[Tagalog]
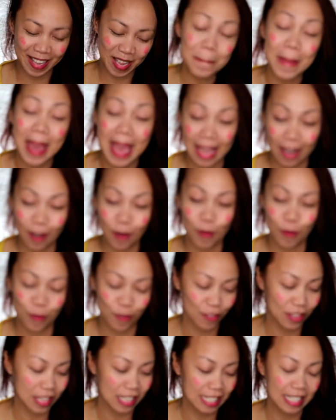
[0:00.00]
Pero,
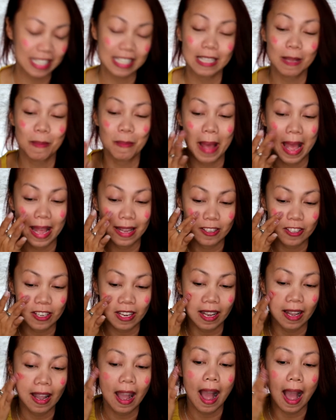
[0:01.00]
this is the
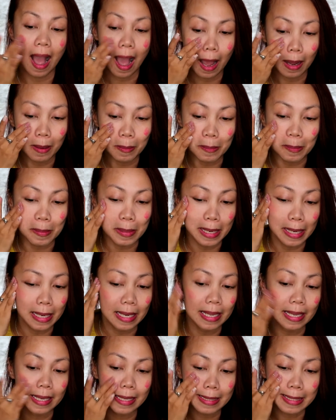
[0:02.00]
magic. Ang
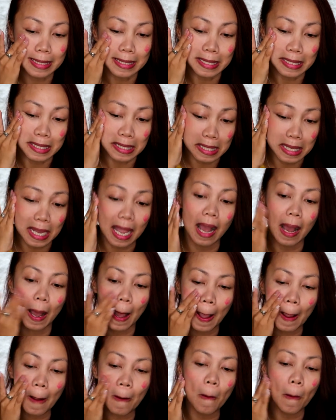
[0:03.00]
bilis
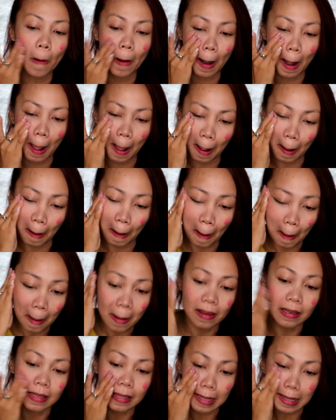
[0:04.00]
niyang or ang
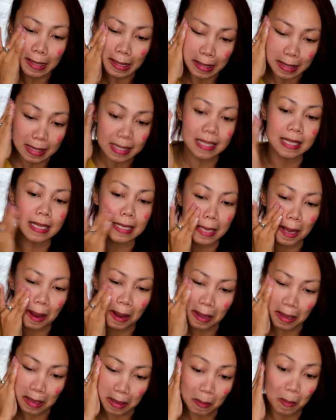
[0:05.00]
easy niyang
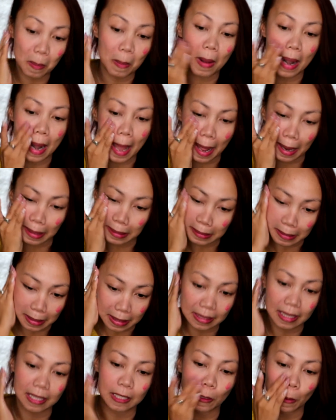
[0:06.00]
i-blend.
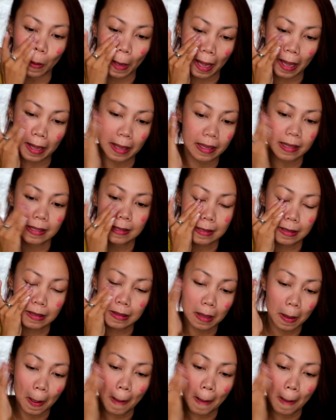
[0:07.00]
Tingnan nyo guys.